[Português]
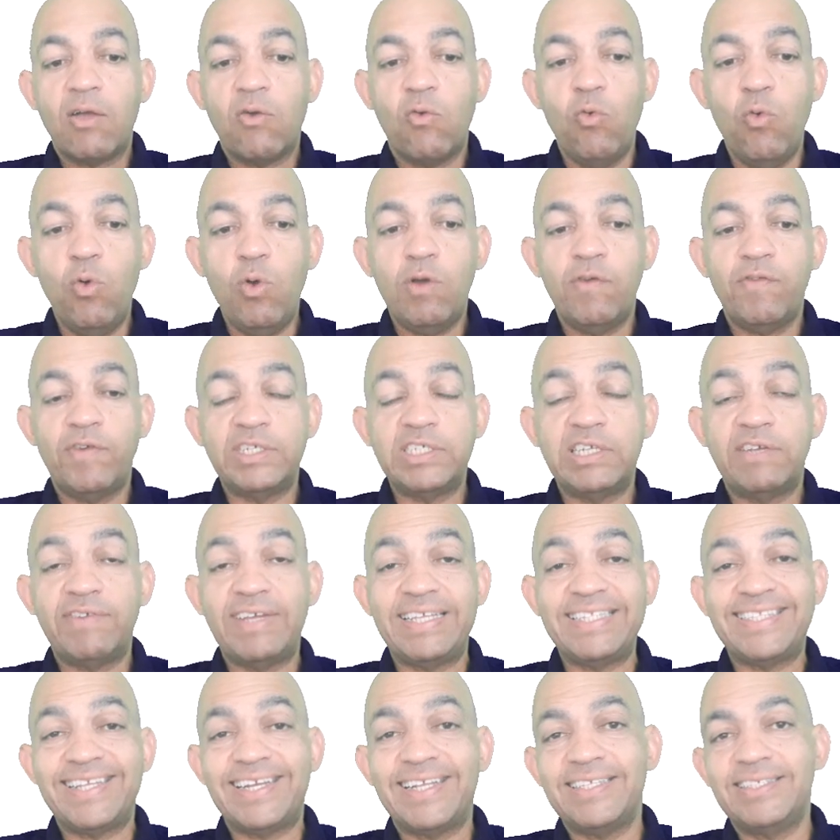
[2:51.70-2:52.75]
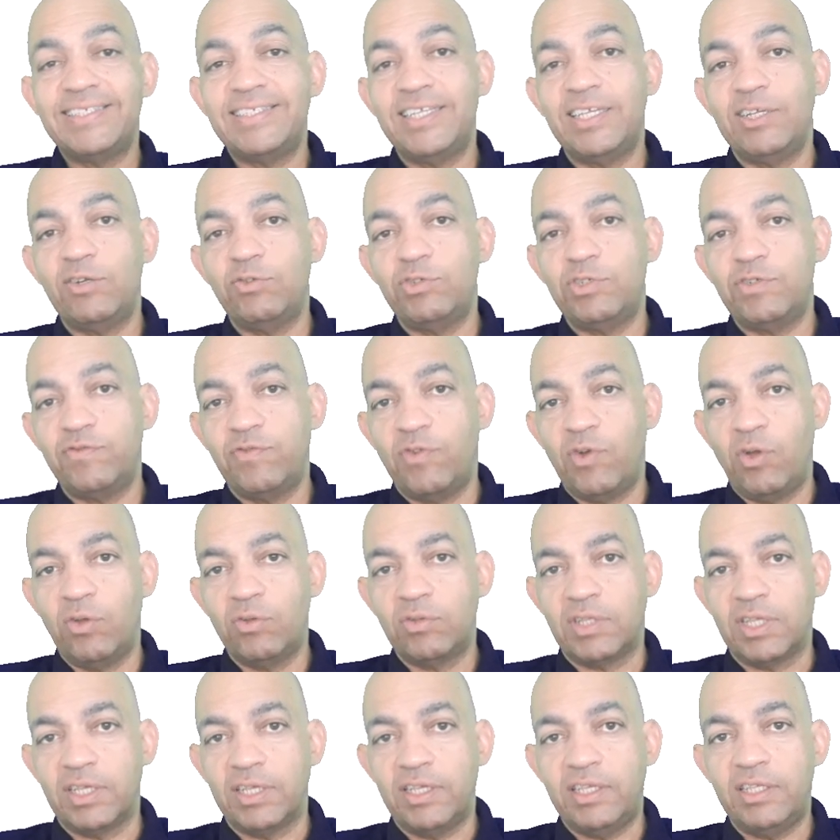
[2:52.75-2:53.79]
a curva já vai trazê-lo de
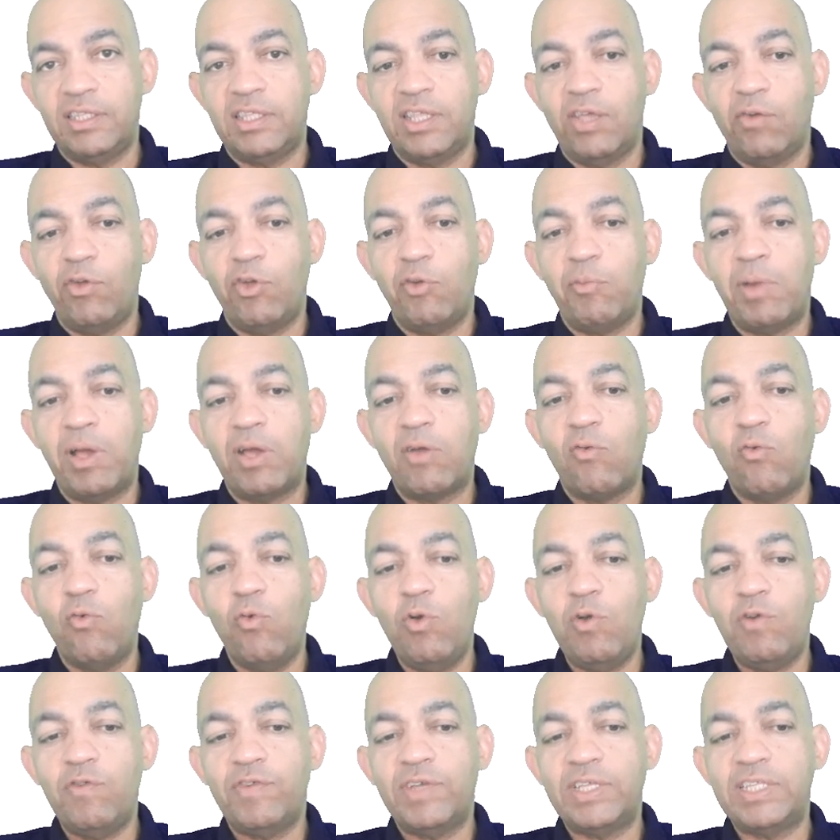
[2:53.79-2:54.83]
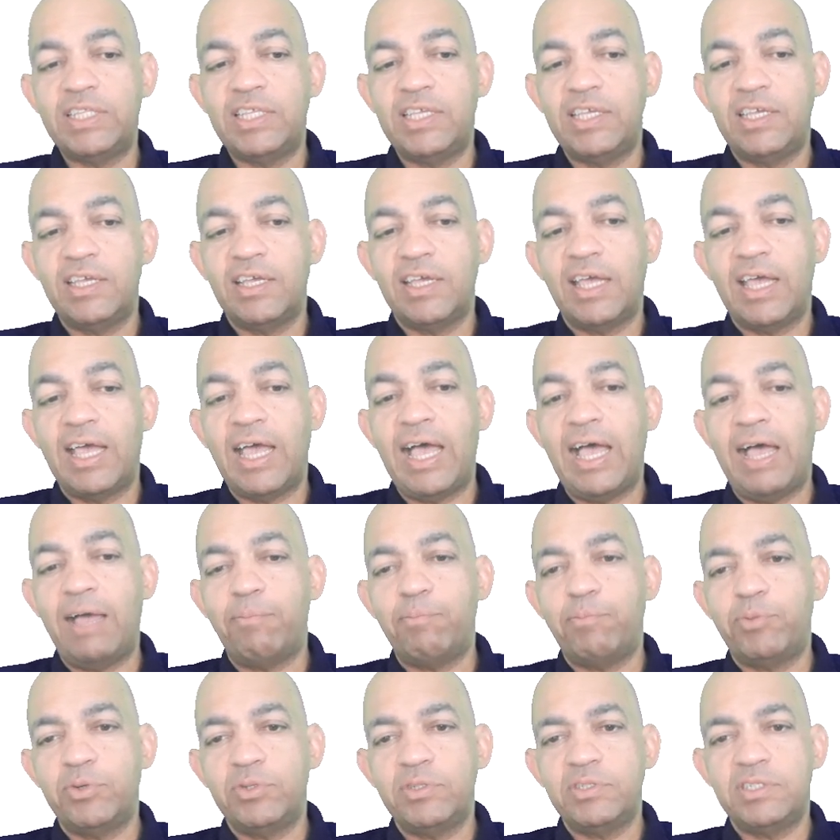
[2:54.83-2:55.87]
volta. Então é uma curva de
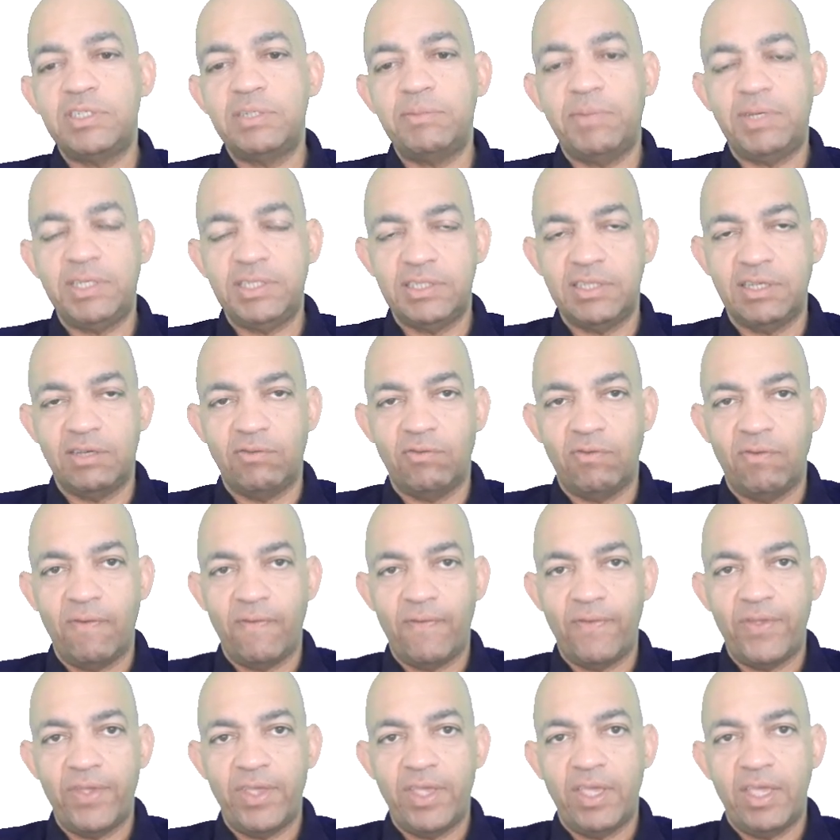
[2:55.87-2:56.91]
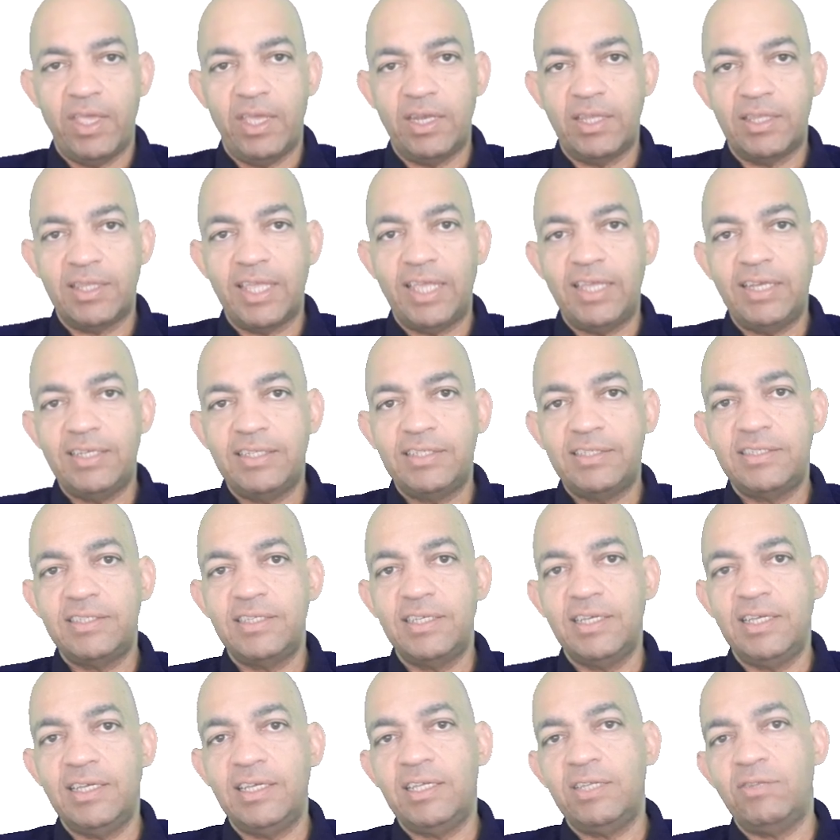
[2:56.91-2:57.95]
aproximação. Ele está
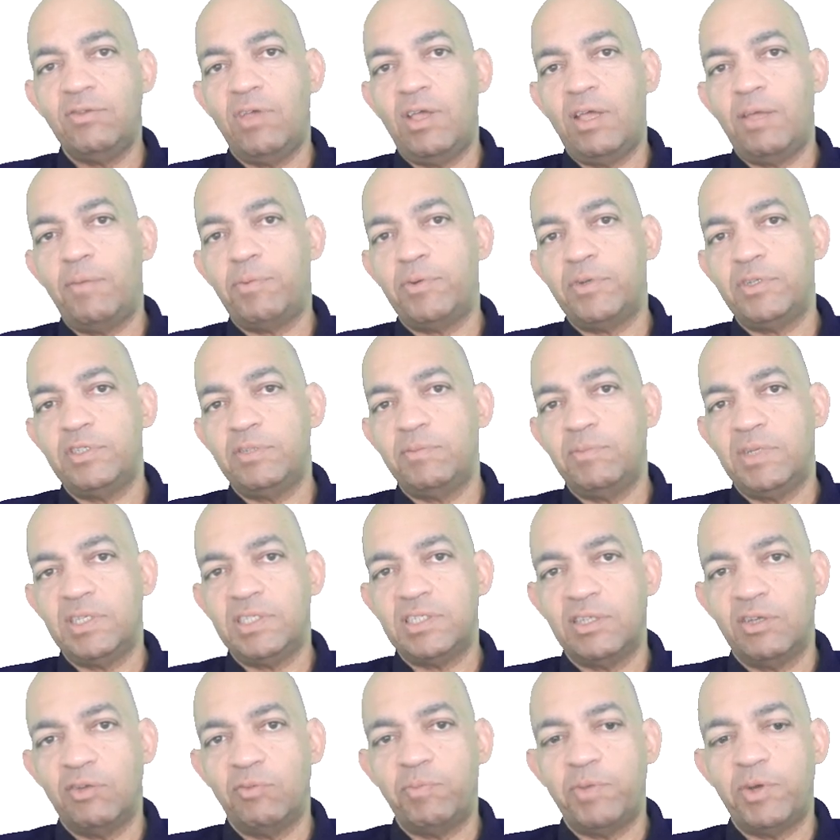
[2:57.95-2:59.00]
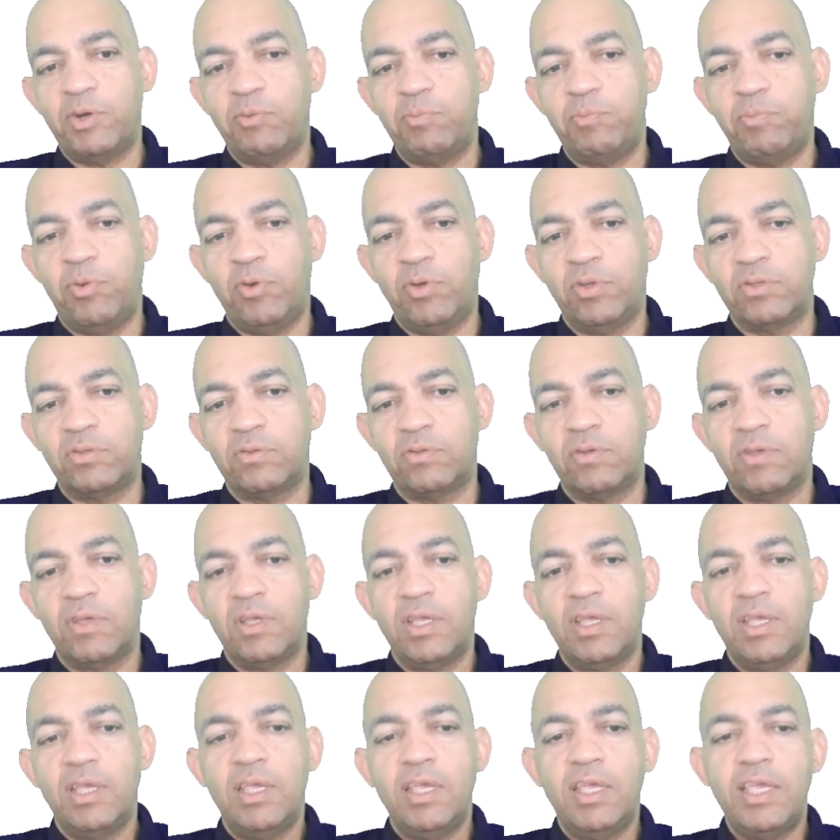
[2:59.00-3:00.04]
iniciando a aproximação para o ponto.
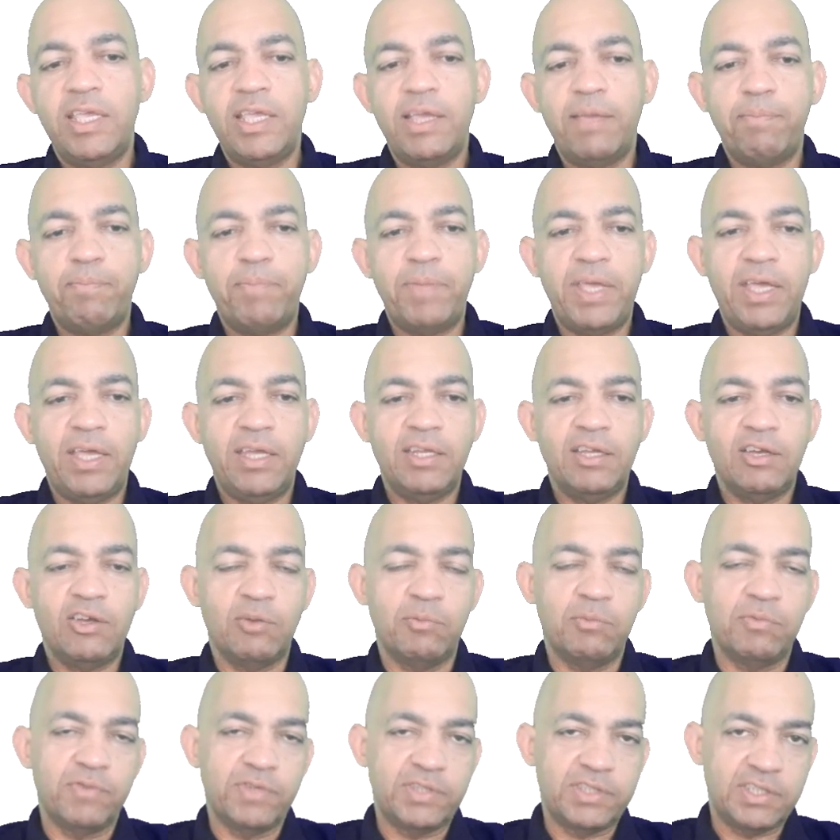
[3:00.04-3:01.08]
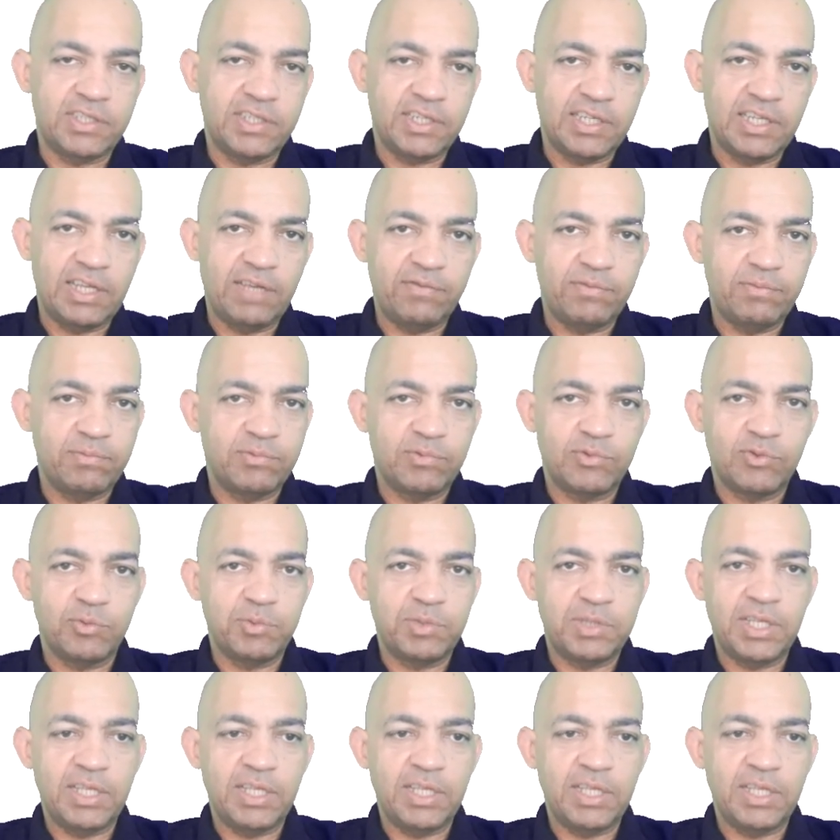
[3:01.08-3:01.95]
E a perna, como você já deve